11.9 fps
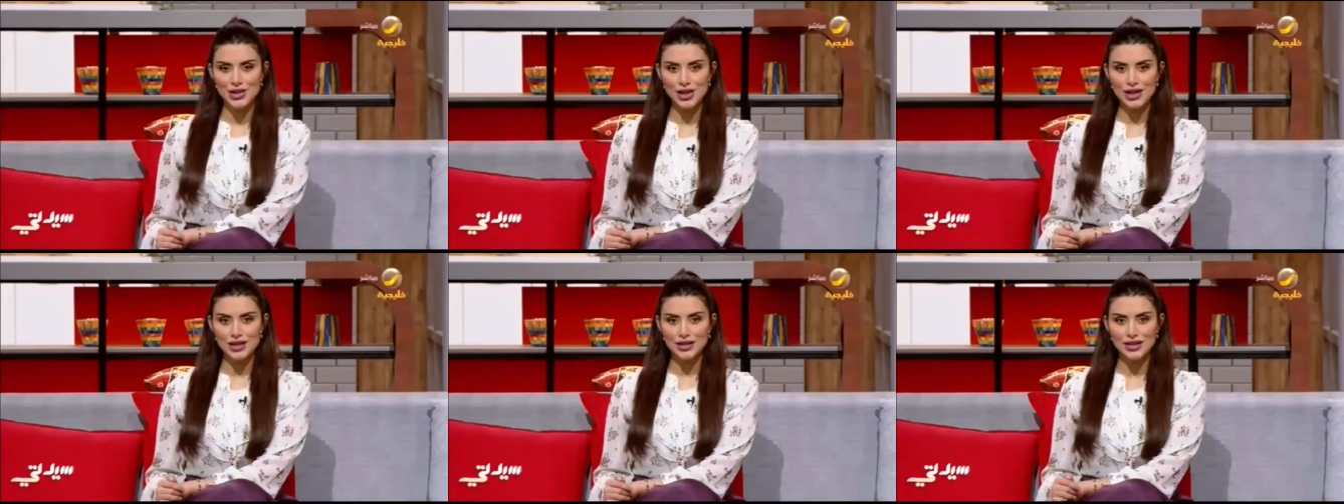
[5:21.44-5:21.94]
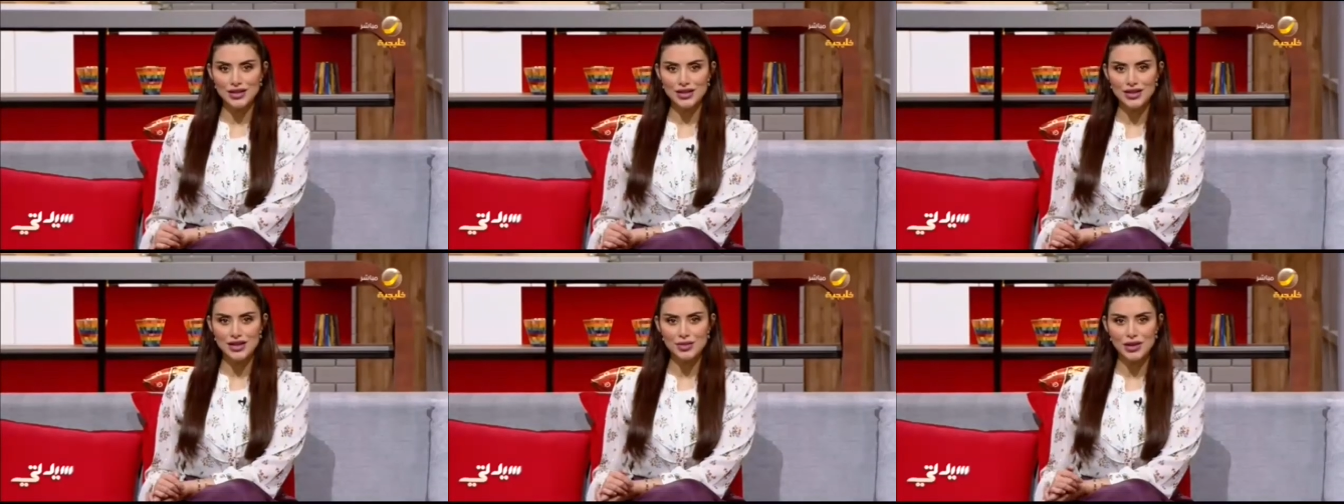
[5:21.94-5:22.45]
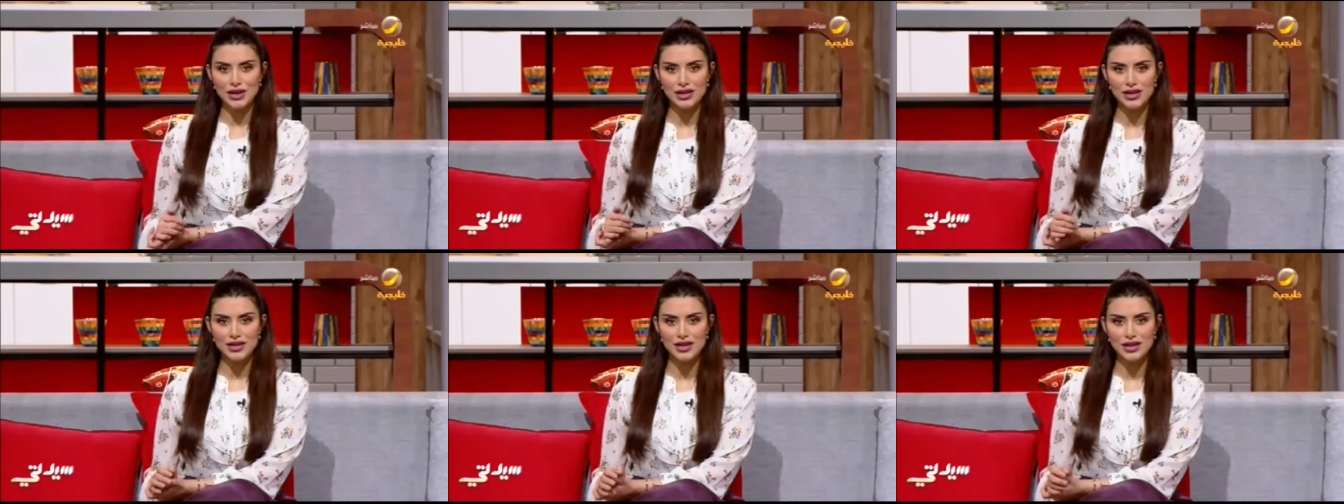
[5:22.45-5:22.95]
شكرا
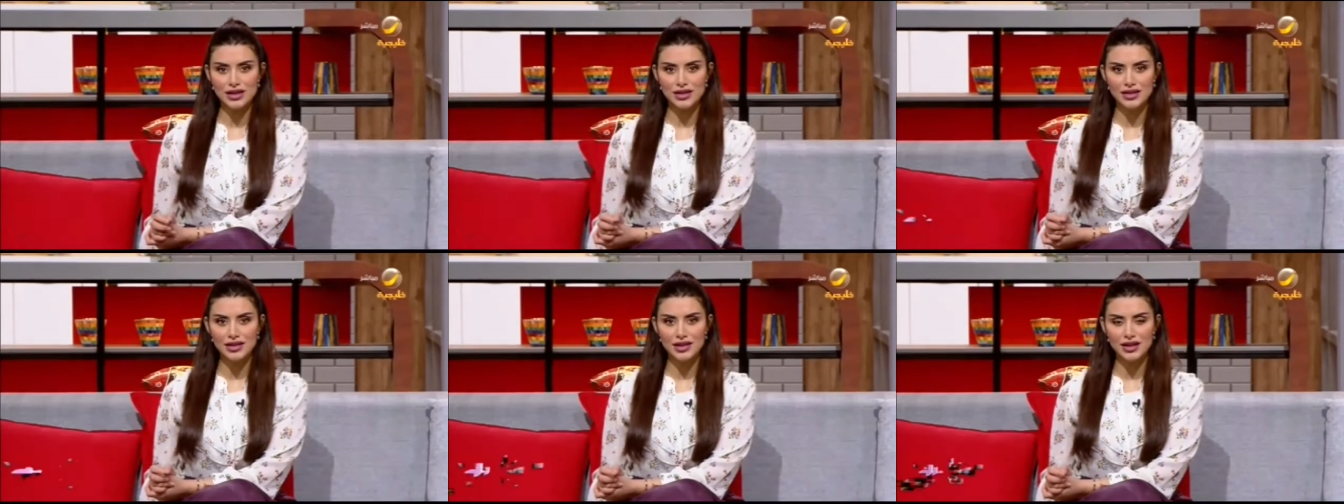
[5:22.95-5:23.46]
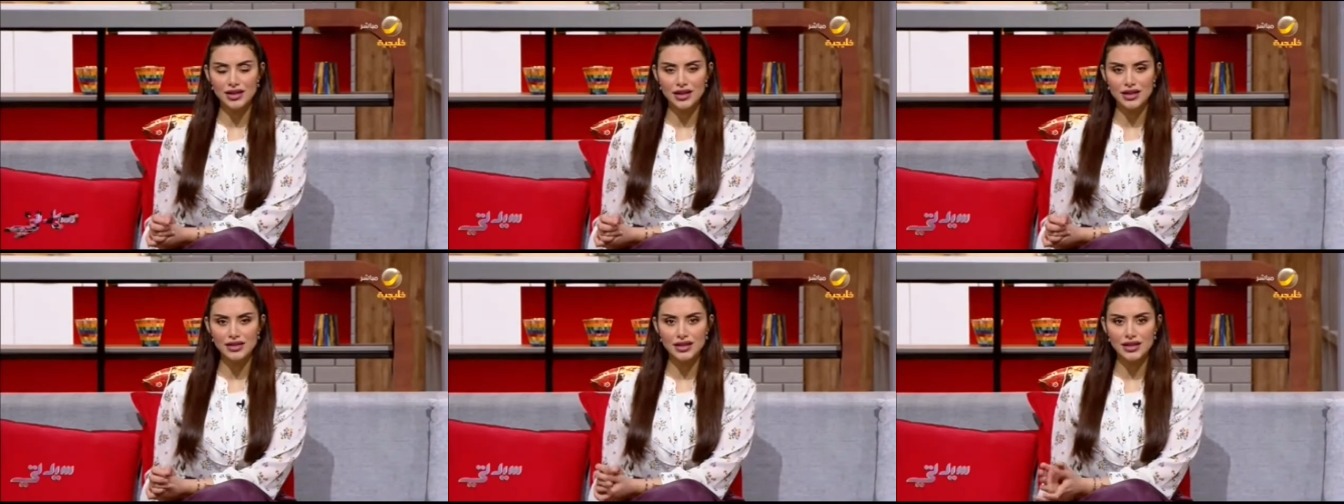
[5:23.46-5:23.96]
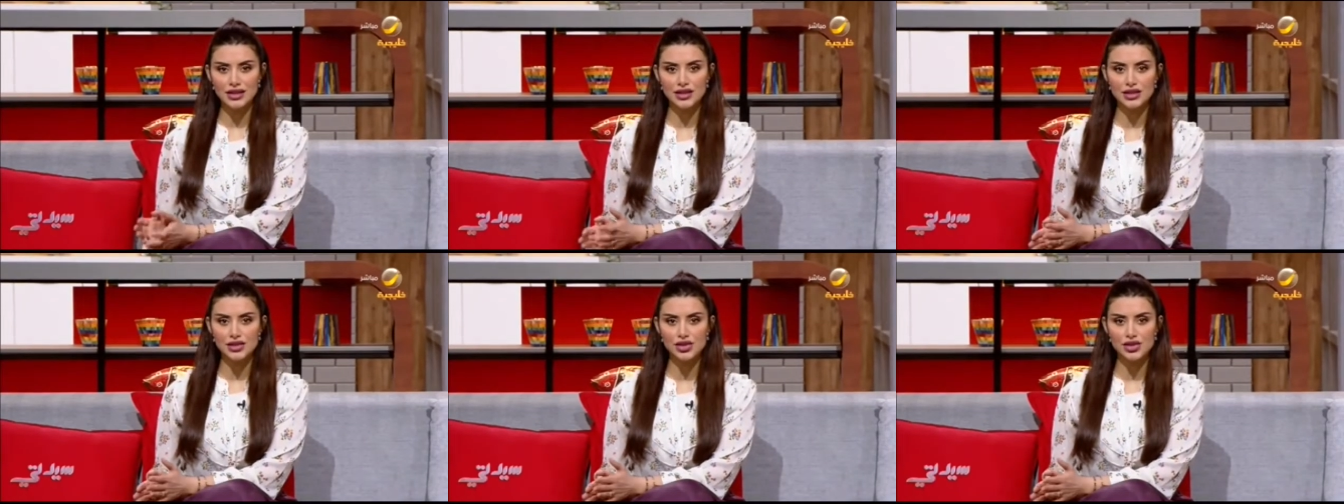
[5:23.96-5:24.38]
زميلنا حسين على هالتقرير